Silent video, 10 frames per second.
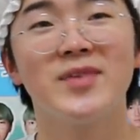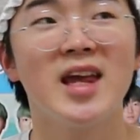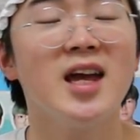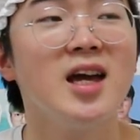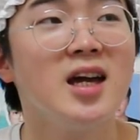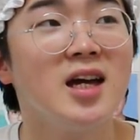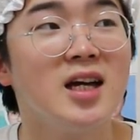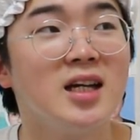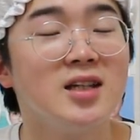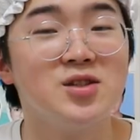
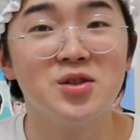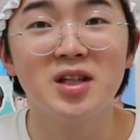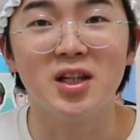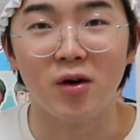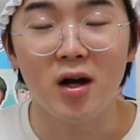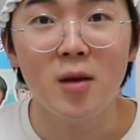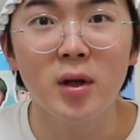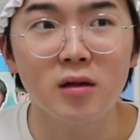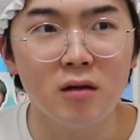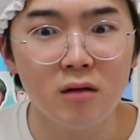え10キロえ
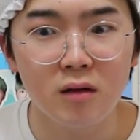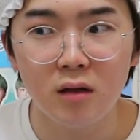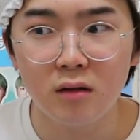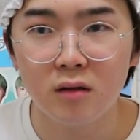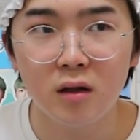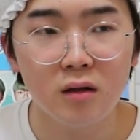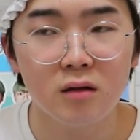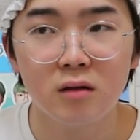待ってええ